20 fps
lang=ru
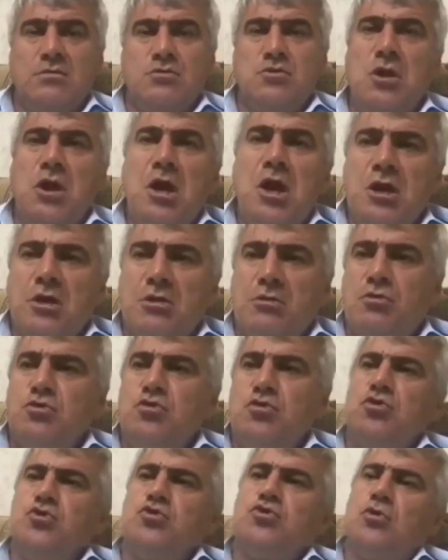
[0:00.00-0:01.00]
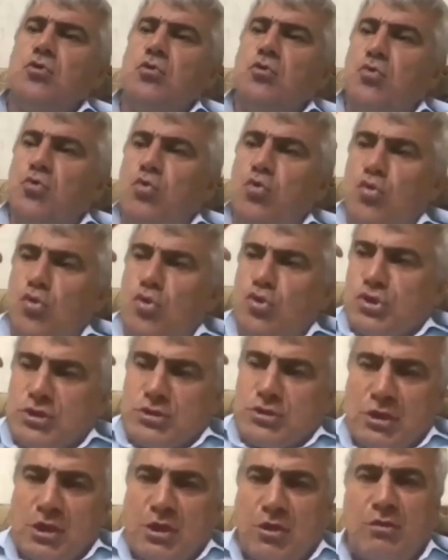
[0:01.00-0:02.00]
Нет, и еще
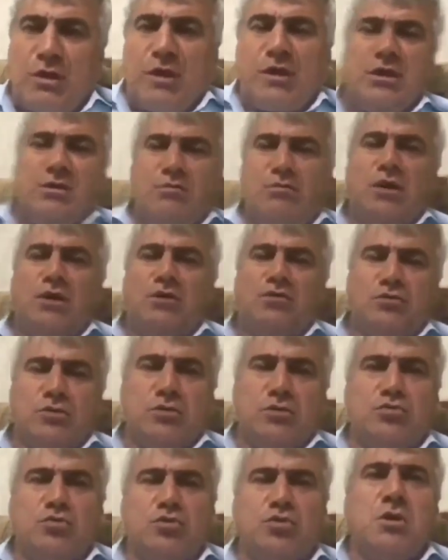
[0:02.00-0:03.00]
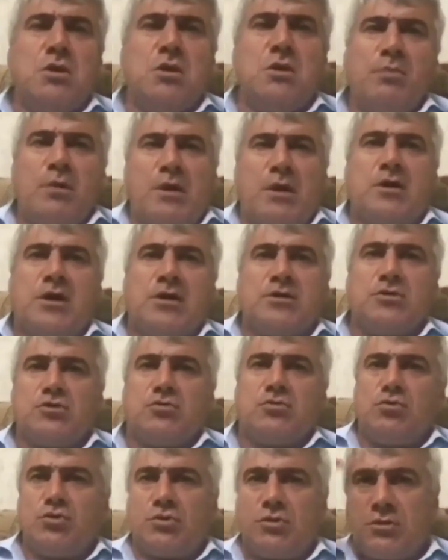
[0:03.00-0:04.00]
хуже дрова ломают, идут,
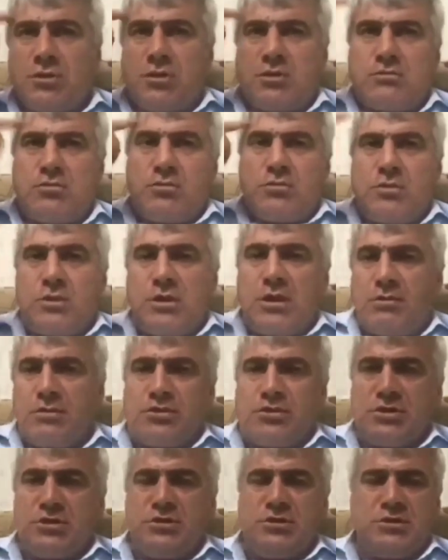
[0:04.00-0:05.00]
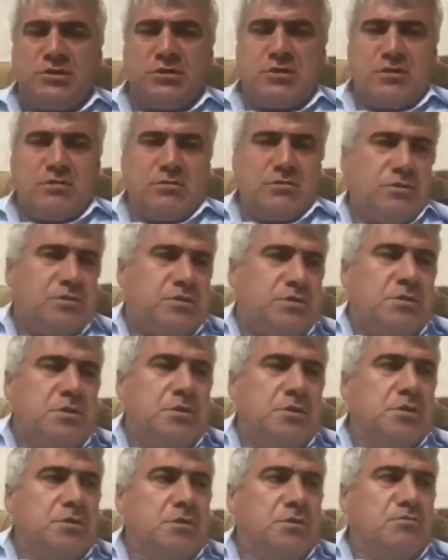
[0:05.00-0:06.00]
показывают вот этот, вот я вообще не знаю, это
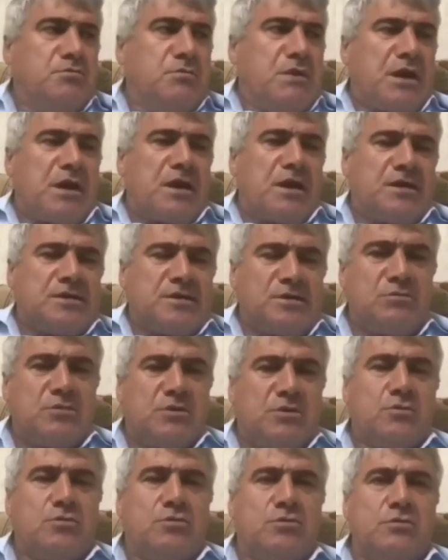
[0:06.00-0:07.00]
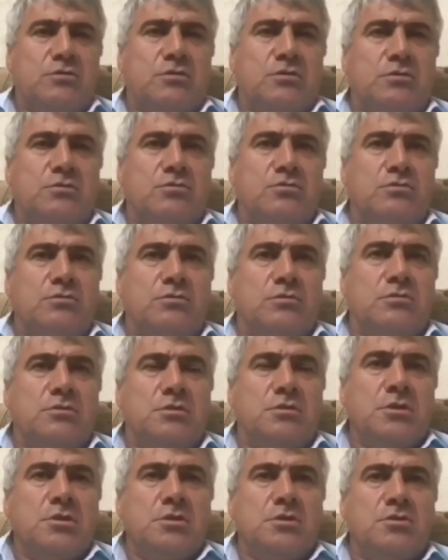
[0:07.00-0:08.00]
маразм какой-то, ну,
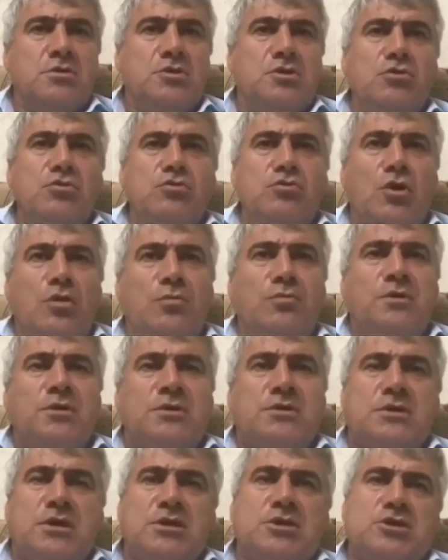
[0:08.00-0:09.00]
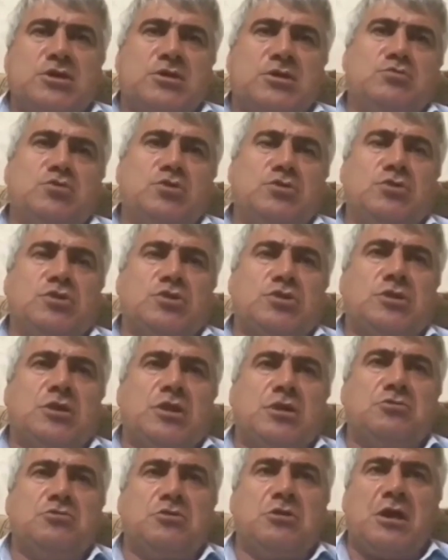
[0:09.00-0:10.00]
неудобно, стоишь, смотришь,
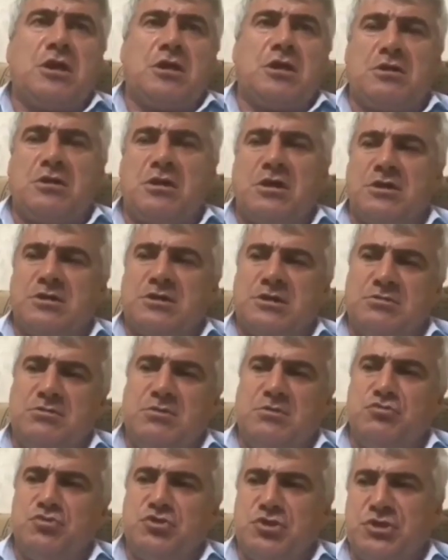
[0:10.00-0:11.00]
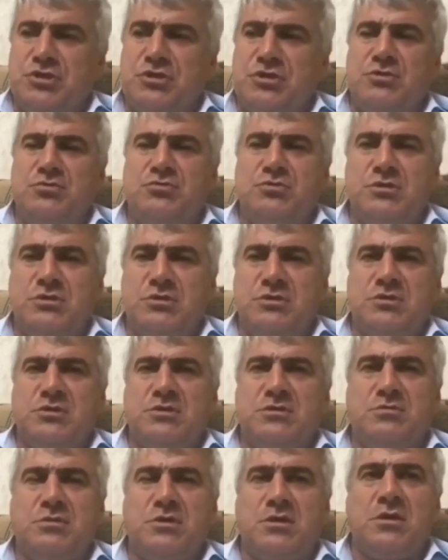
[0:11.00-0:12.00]
да, ну как красиво мужчины ведите
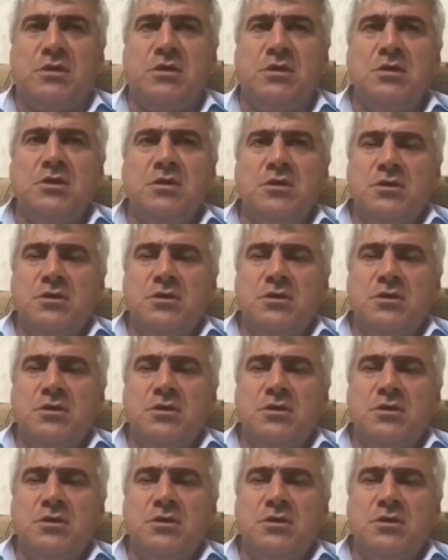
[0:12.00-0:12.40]
себя,